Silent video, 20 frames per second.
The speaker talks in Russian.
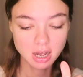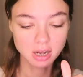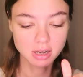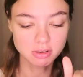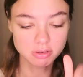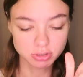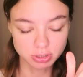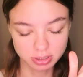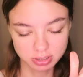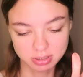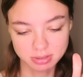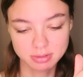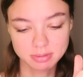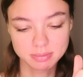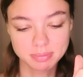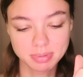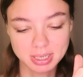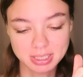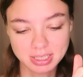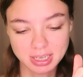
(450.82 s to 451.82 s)
А вот
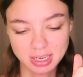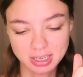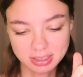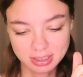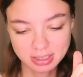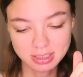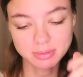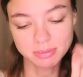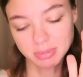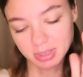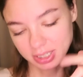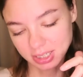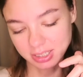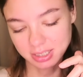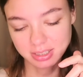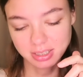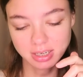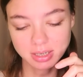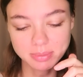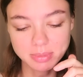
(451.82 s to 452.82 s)
бананы,
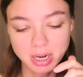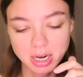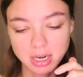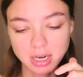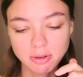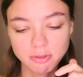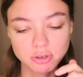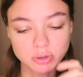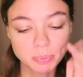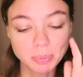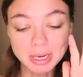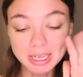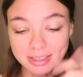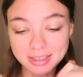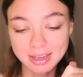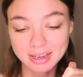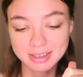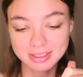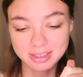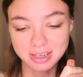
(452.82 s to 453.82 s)
бананы нормально. Вот
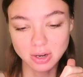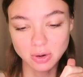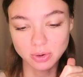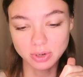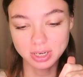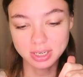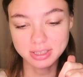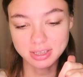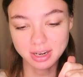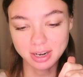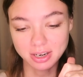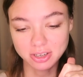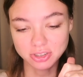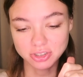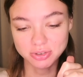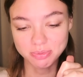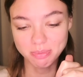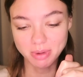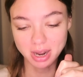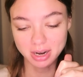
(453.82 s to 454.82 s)
плитка раскаленная, это
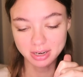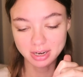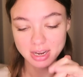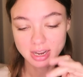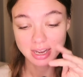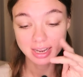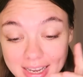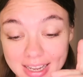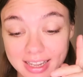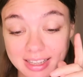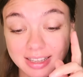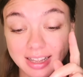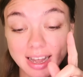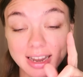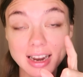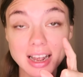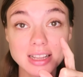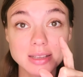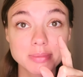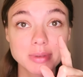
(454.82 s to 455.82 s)
кошмар. И
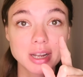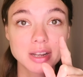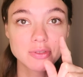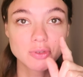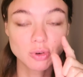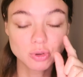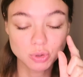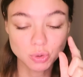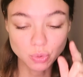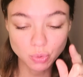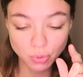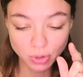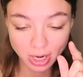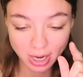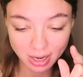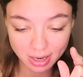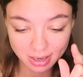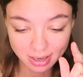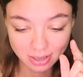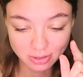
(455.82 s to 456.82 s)
наряд моего
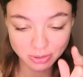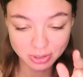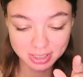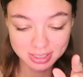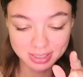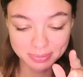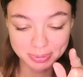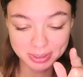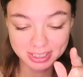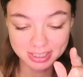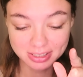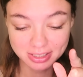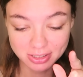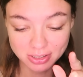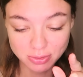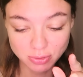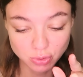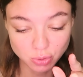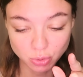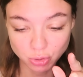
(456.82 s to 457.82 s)
друга, который по
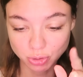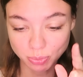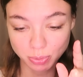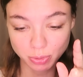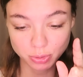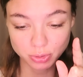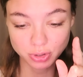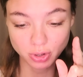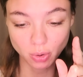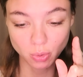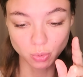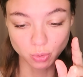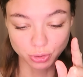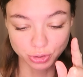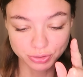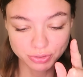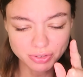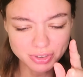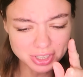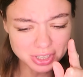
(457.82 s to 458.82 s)
соседству, тоже просто
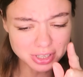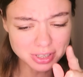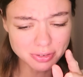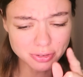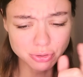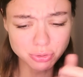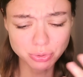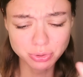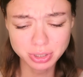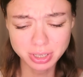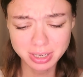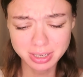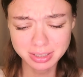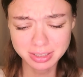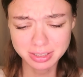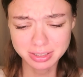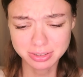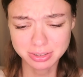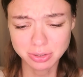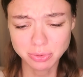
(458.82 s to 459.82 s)
ужас. Вы видите, в чем он
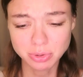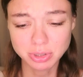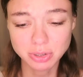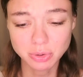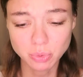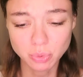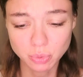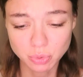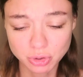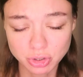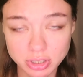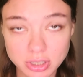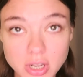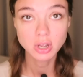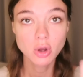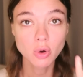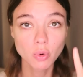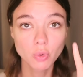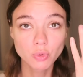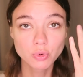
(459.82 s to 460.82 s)
нарядился? Ну это ужас.
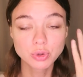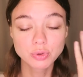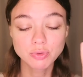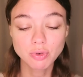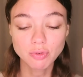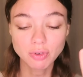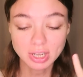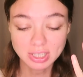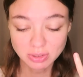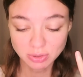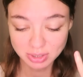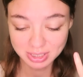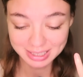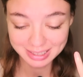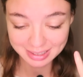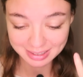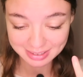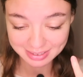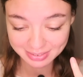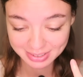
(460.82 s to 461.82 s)
У него вантус
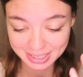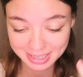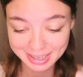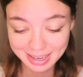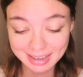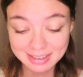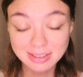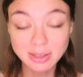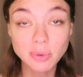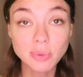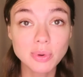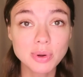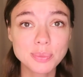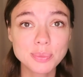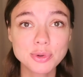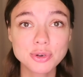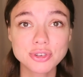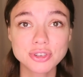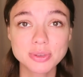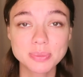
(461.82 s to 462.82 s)
на голове. Как такое
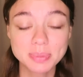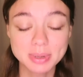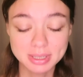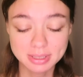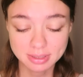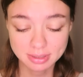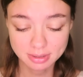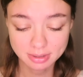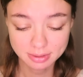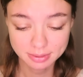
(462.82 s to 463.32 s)
может быть?